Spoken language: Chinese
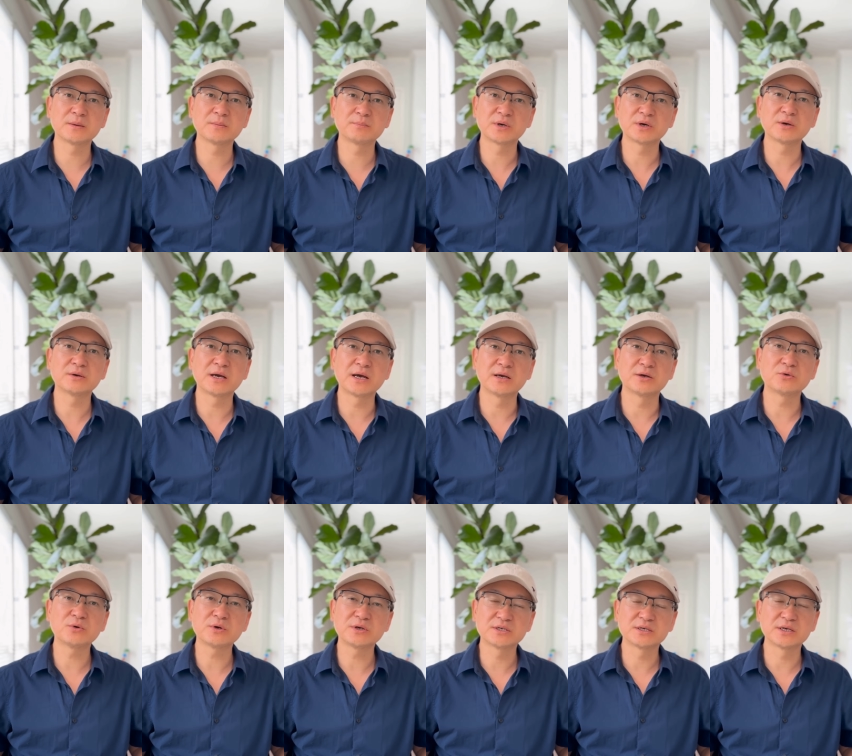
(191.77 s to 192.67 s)
不要单
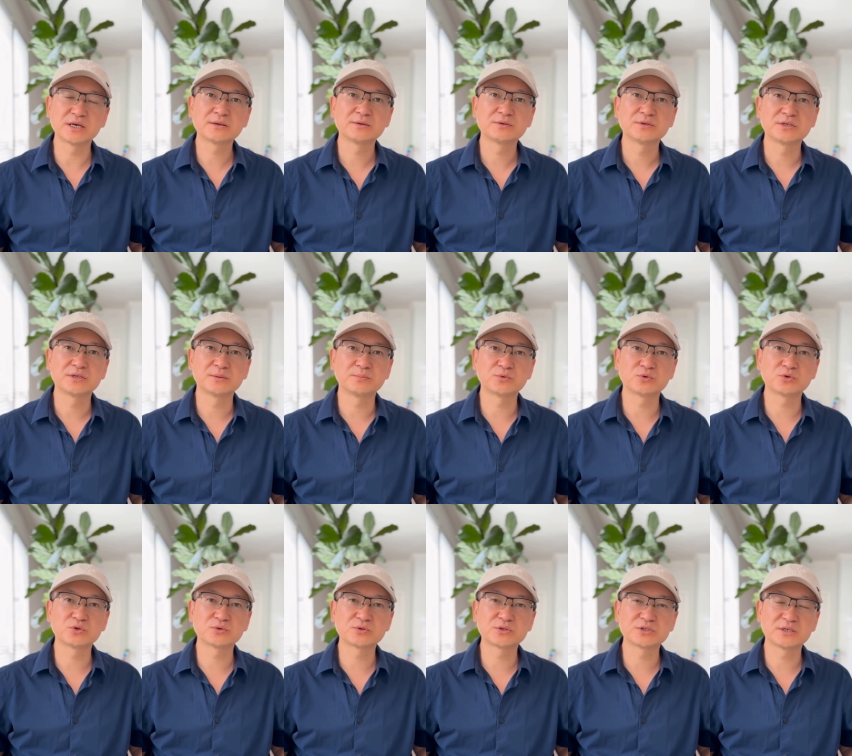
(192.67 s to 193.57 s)
纯依赖这些补
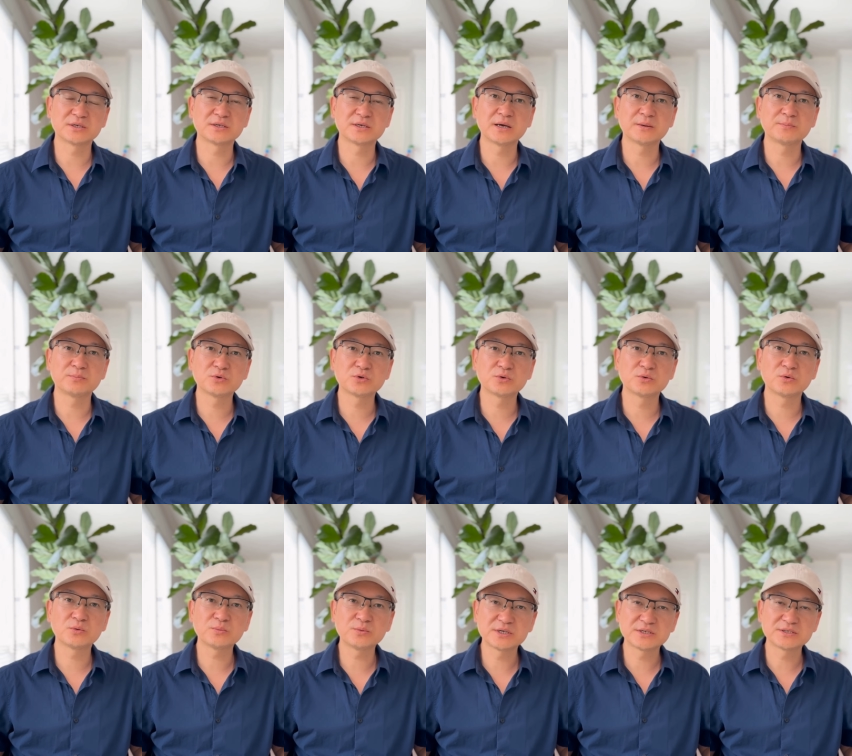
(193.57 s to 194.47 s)
充剂来补充
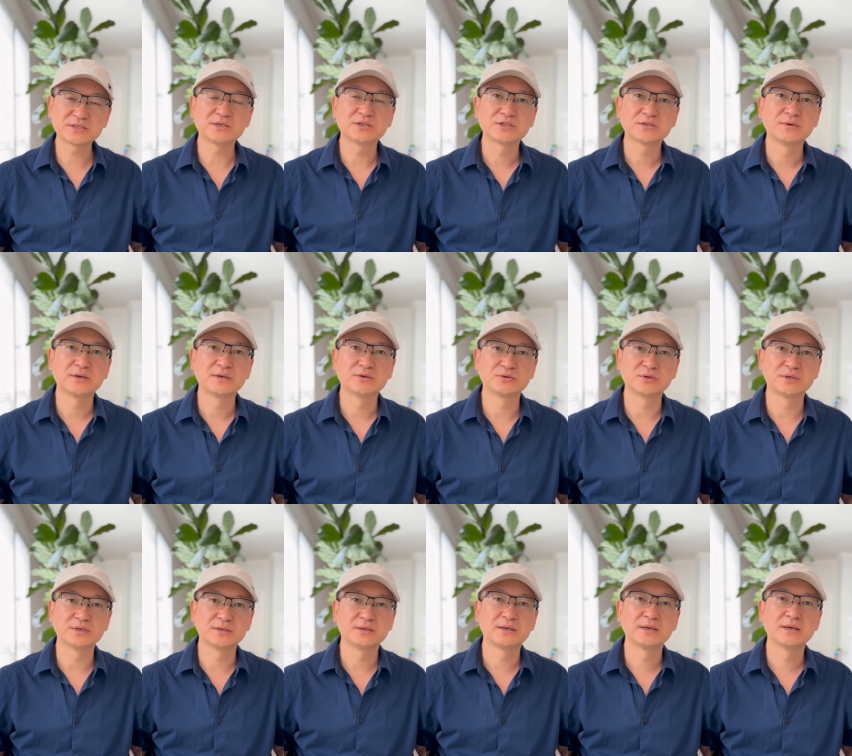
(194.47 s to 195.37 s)
欧米伽三脂肪酸，